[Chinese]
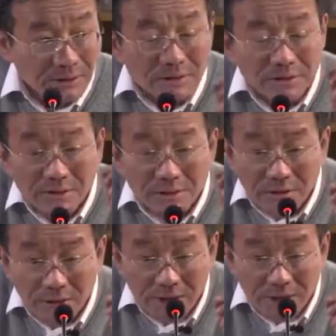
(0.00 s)
是
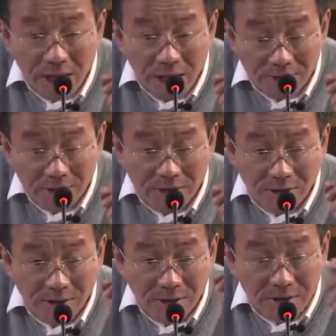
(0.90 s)
企业家、
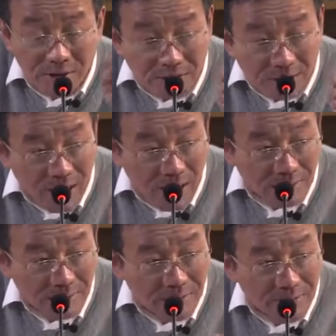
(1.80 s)
金融
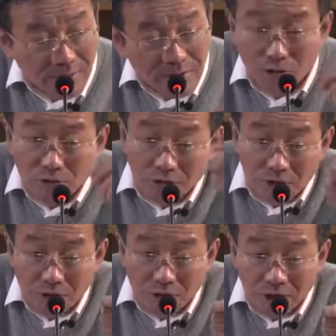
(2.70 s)
家、地主、
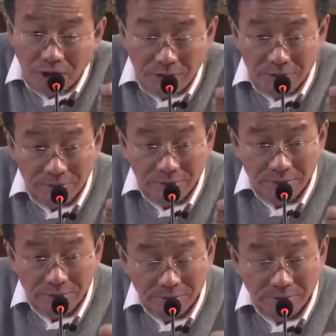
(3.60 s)
收入者
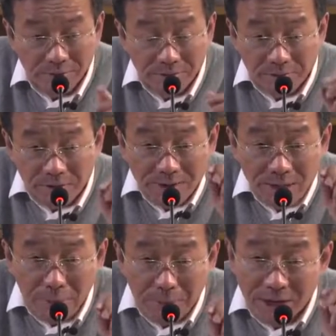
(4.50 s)
占
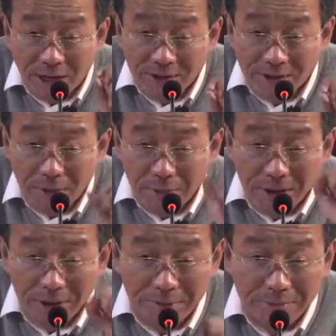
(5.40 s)
大比例还是小
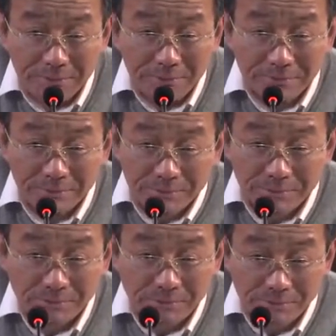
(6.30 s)
比例？
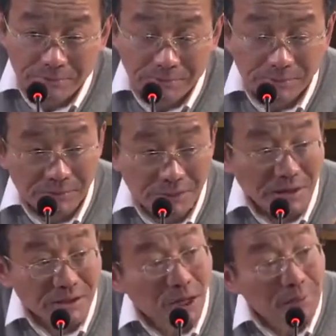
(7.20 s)
一
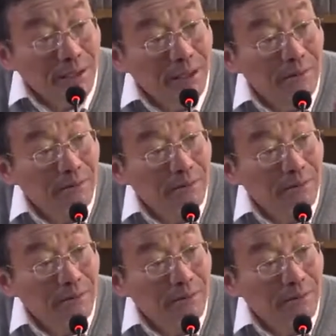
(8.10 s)
定是小比例。